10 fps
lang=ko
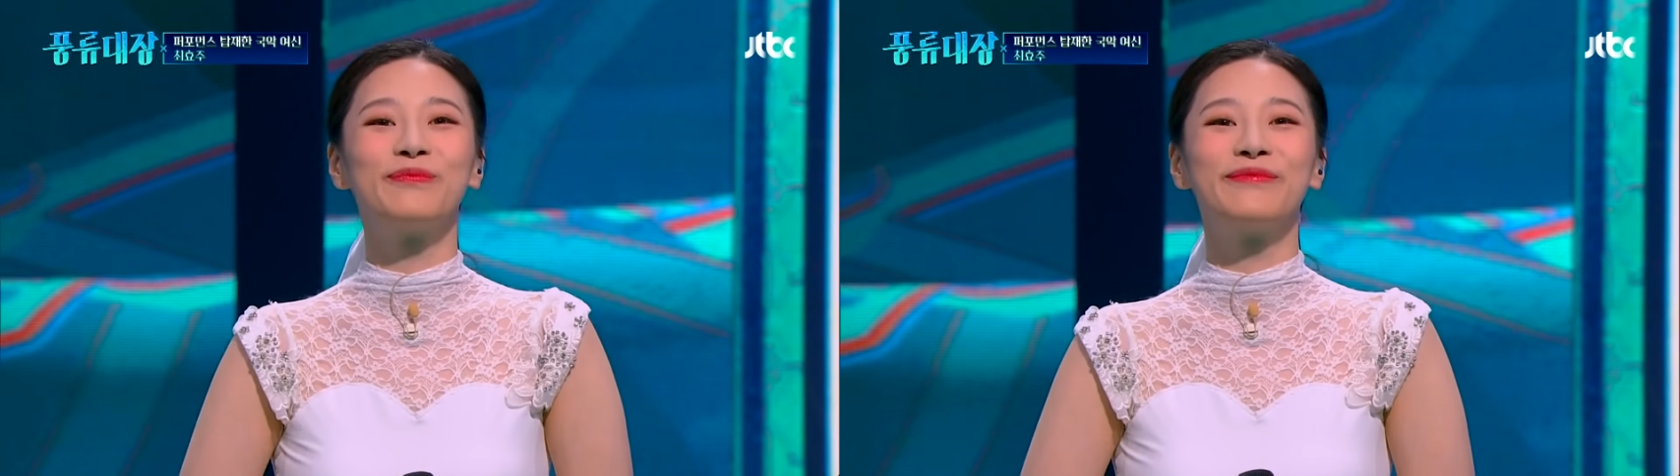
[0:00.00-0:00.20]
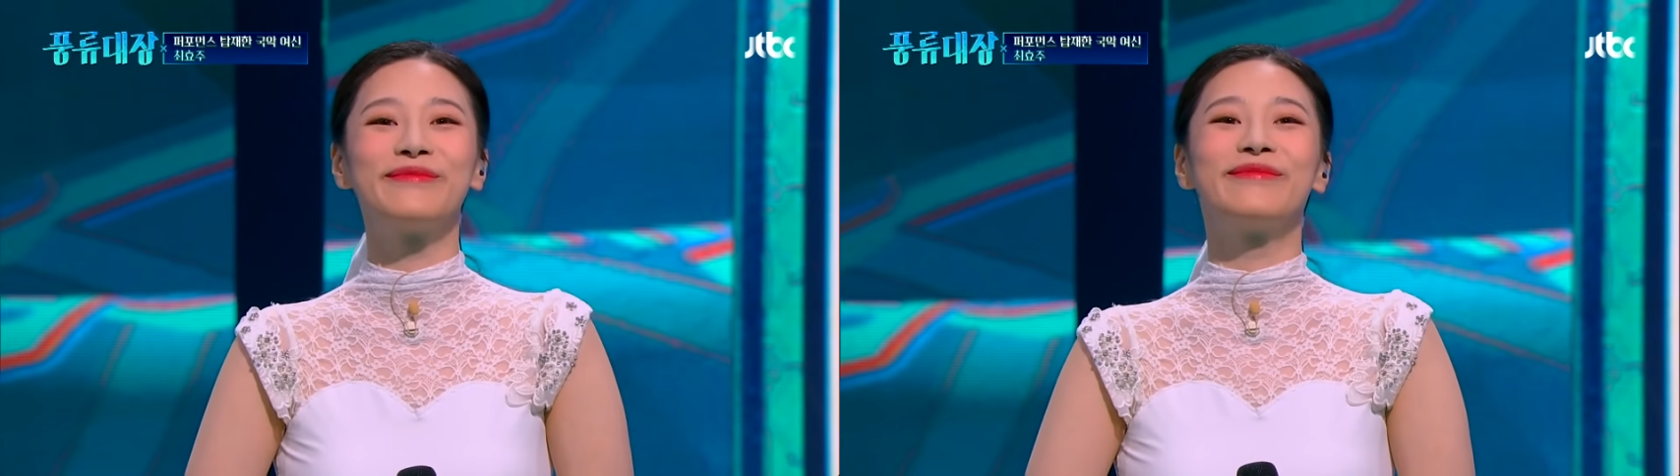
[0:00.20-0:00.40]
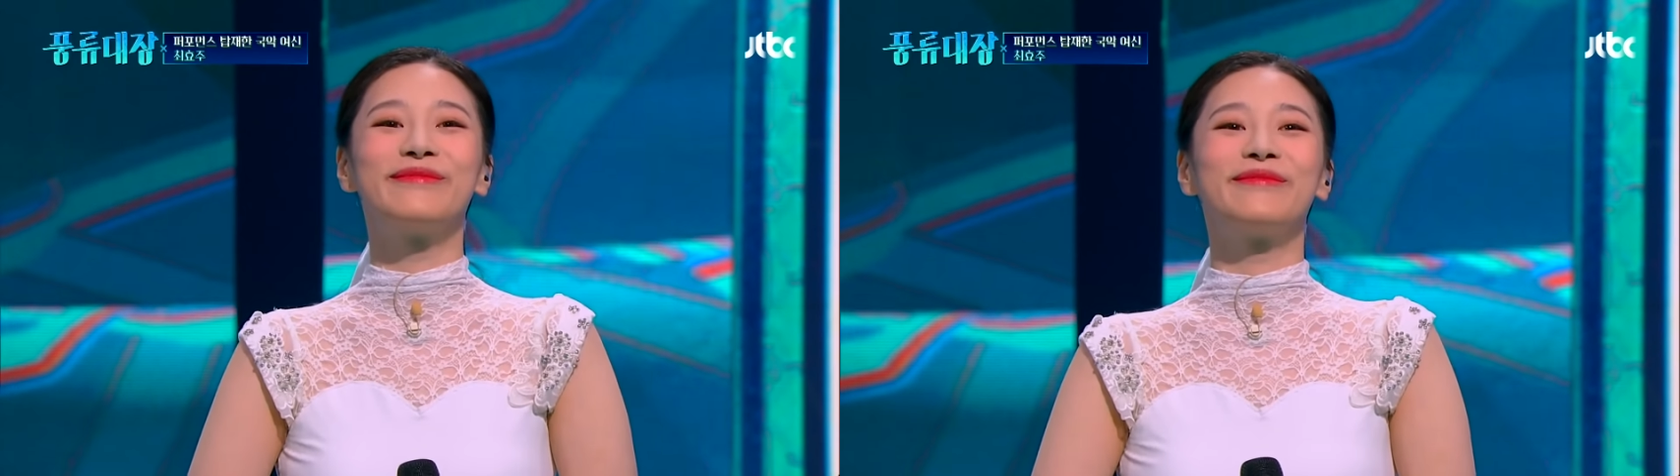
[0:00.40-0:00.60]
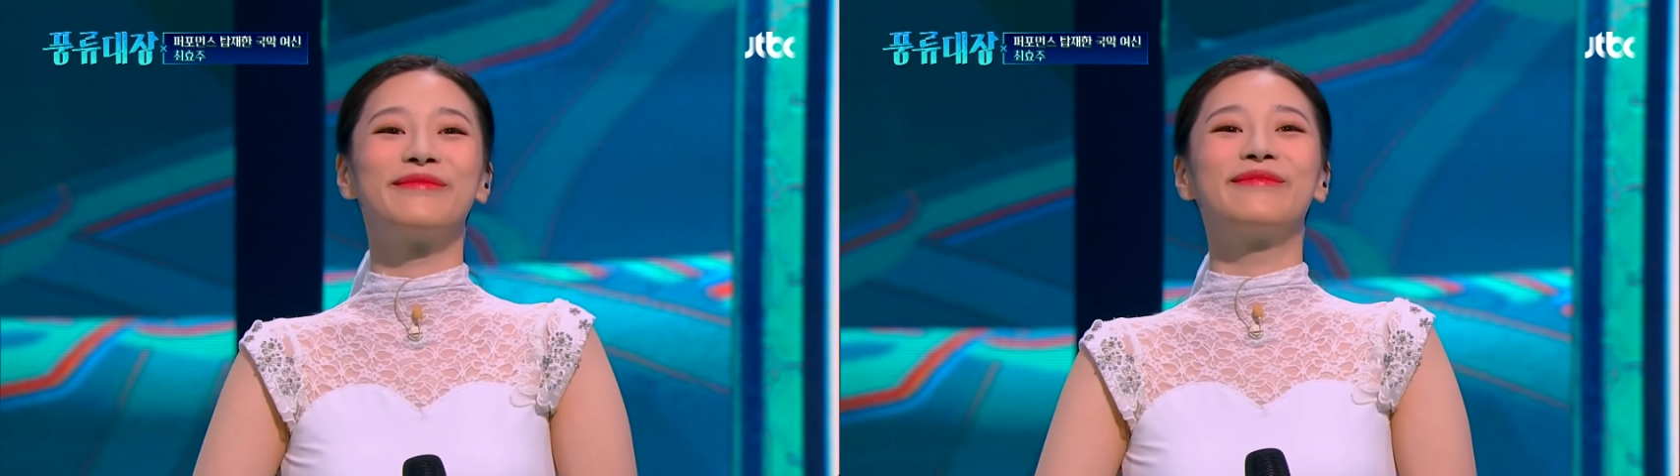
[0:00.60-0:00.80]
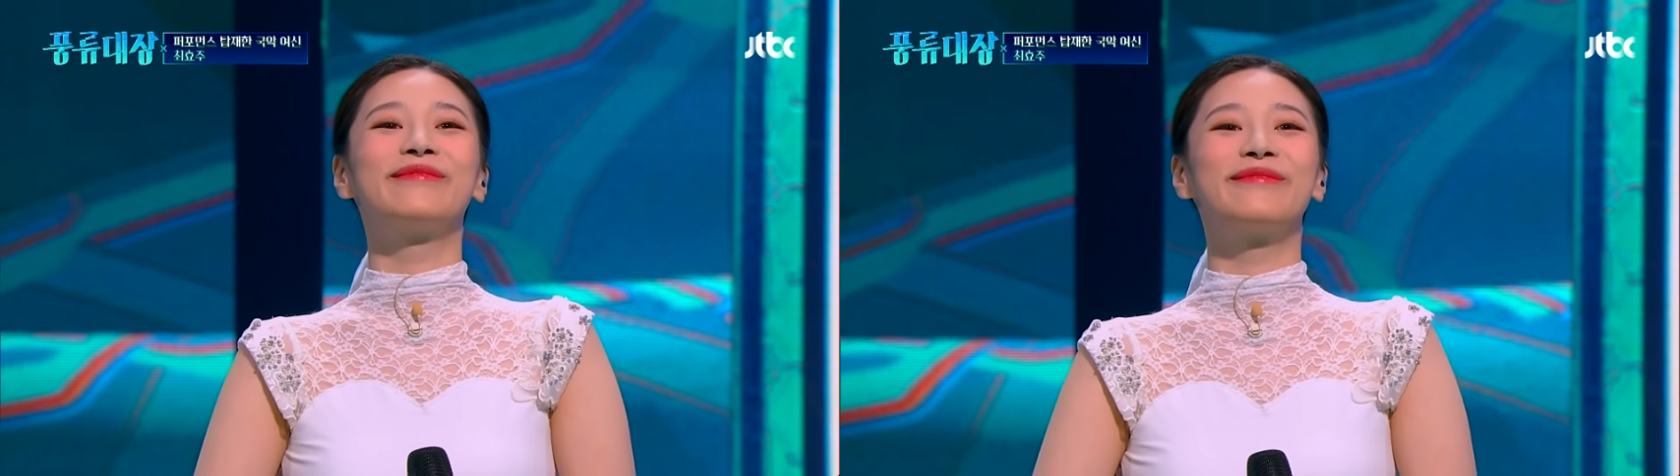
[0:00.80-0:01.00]
그러면
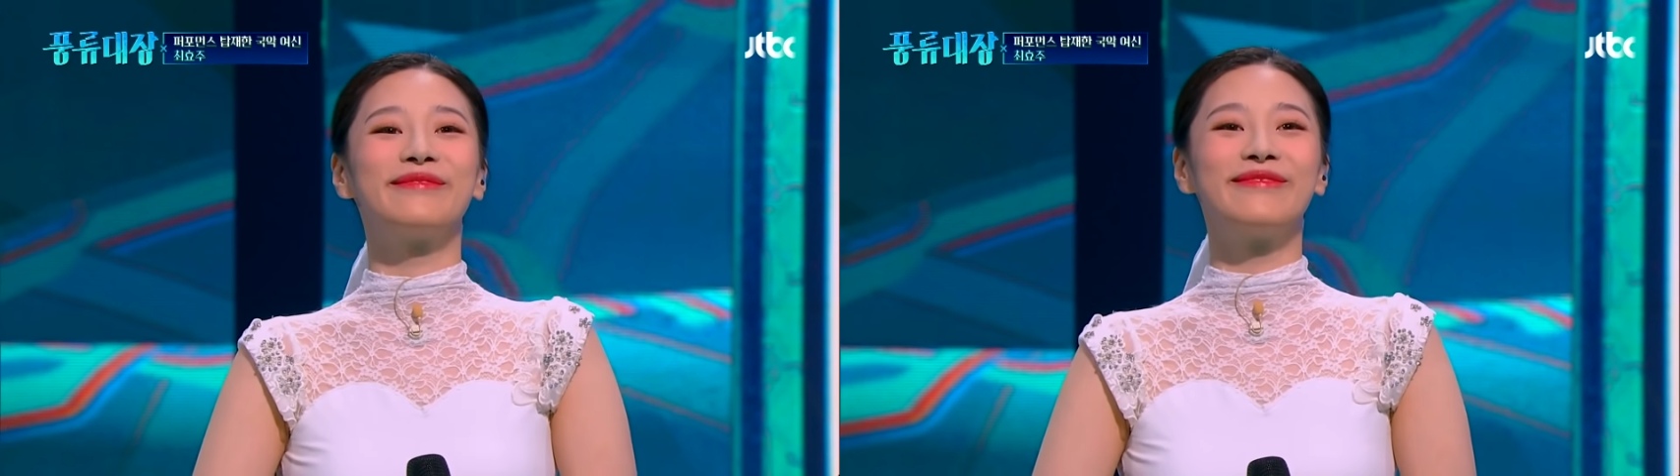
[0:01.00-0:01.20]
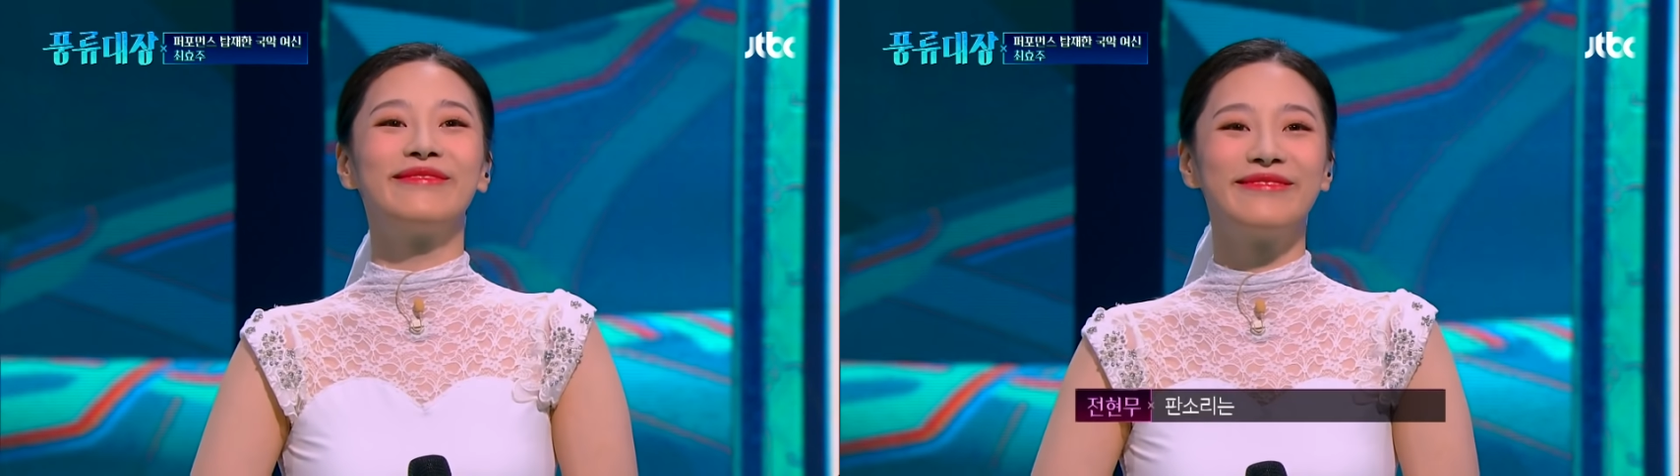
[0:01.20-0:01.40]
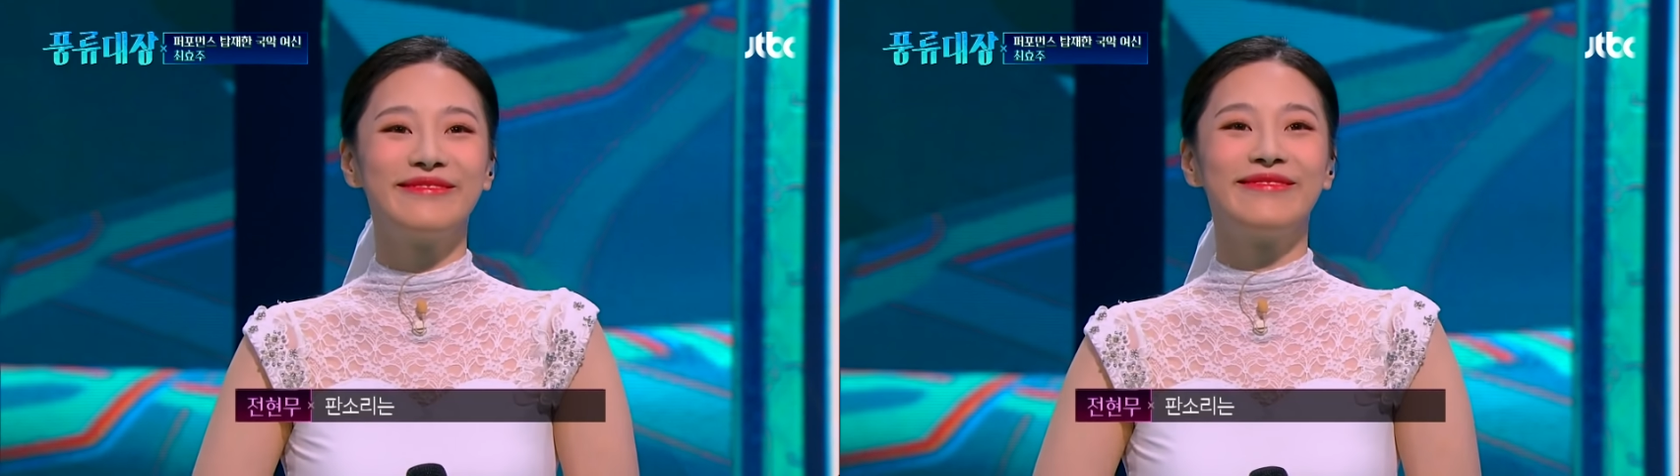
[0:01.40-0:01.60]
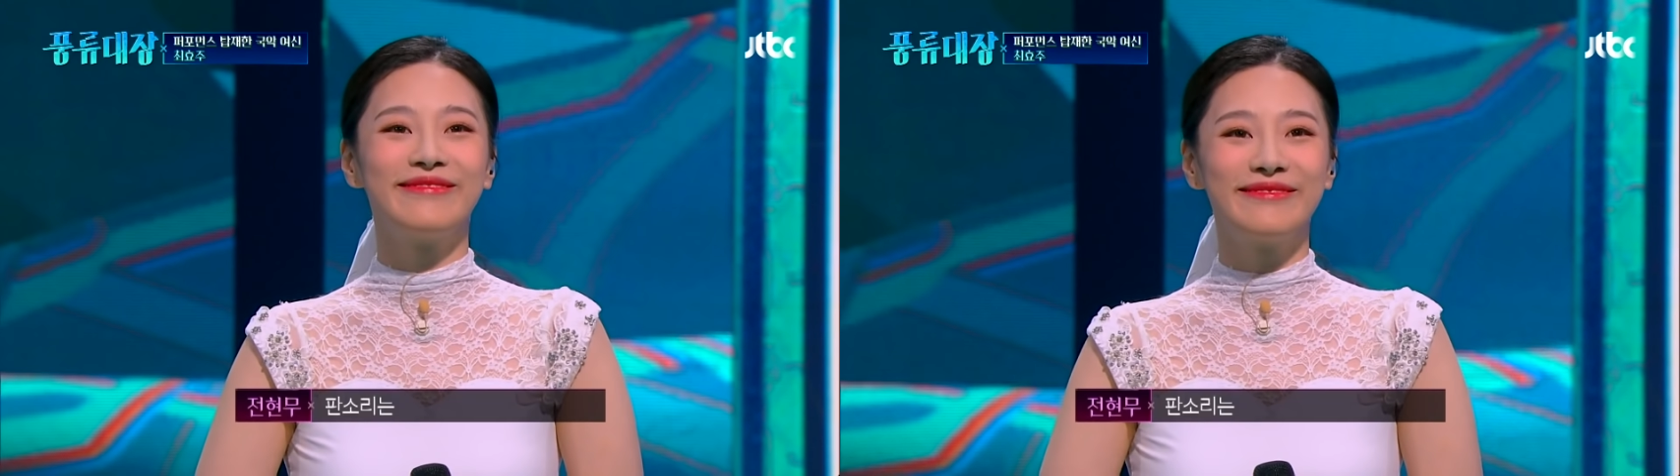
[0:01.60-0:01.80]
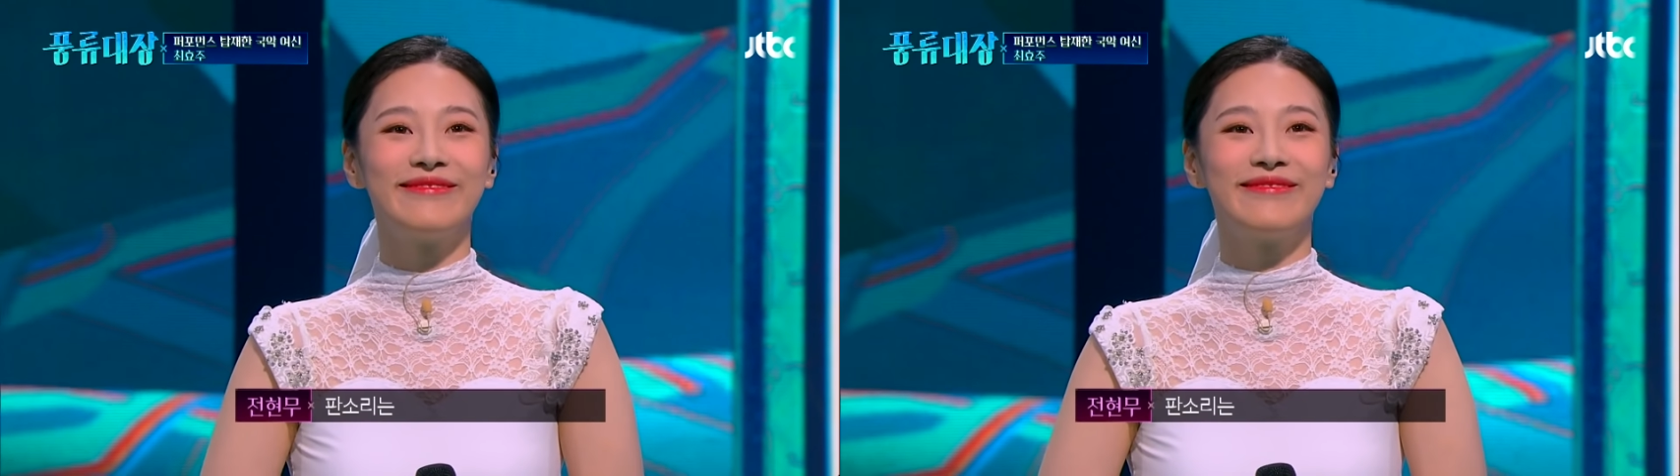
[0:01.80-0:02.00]
이제 그
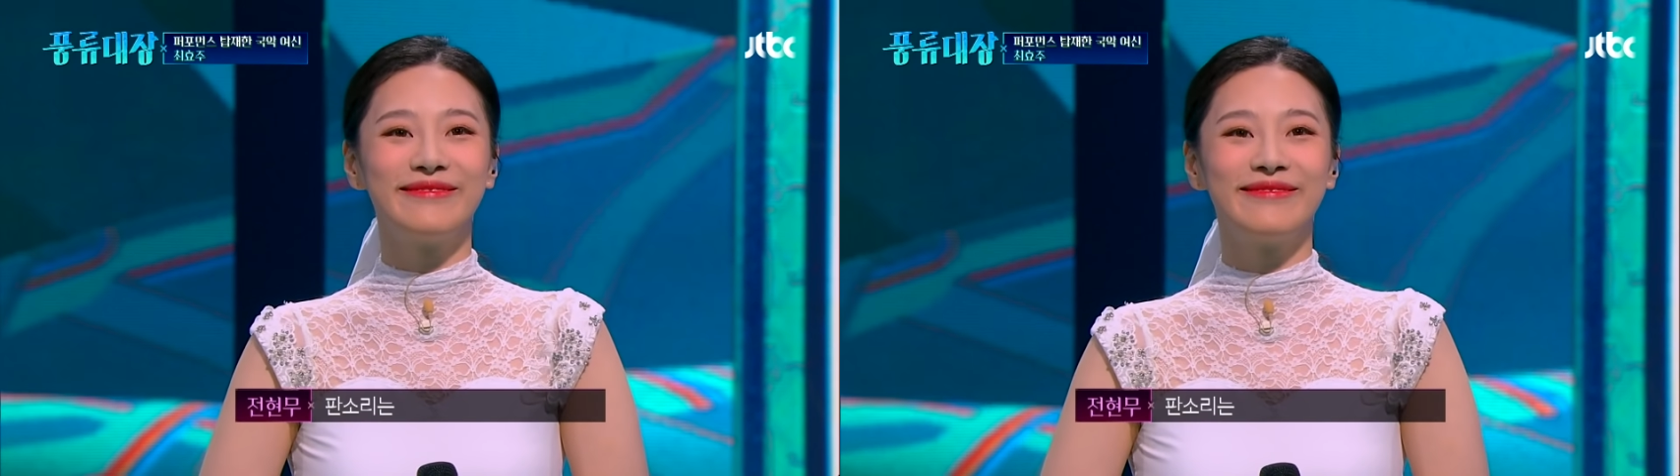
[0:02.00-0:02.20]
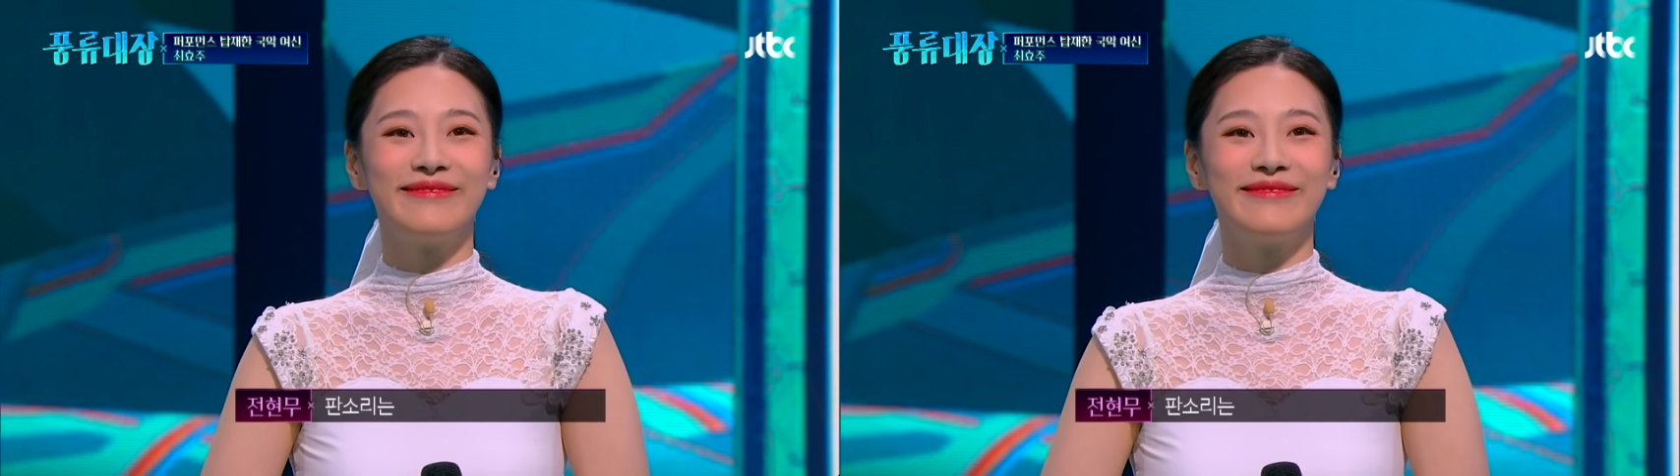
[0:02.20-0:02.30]
판소리